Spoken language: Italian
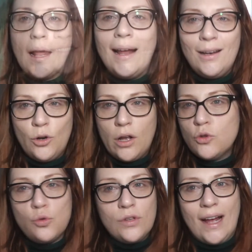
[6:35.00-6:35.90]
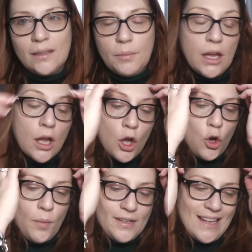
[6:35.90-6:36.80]
allora scusatemi
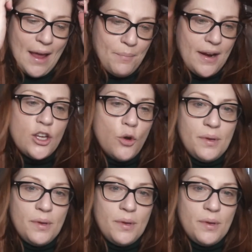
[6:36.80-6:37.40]
come sempre io